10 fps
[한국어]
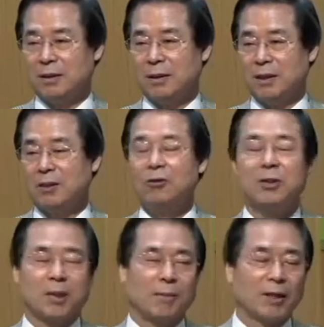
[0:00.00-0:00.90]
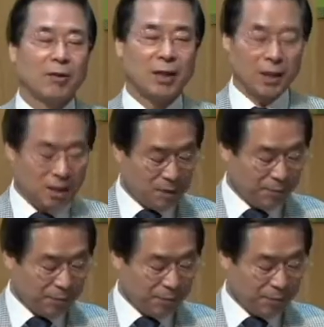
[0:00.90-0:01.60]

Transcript: 이렇게 여호사밧 왕이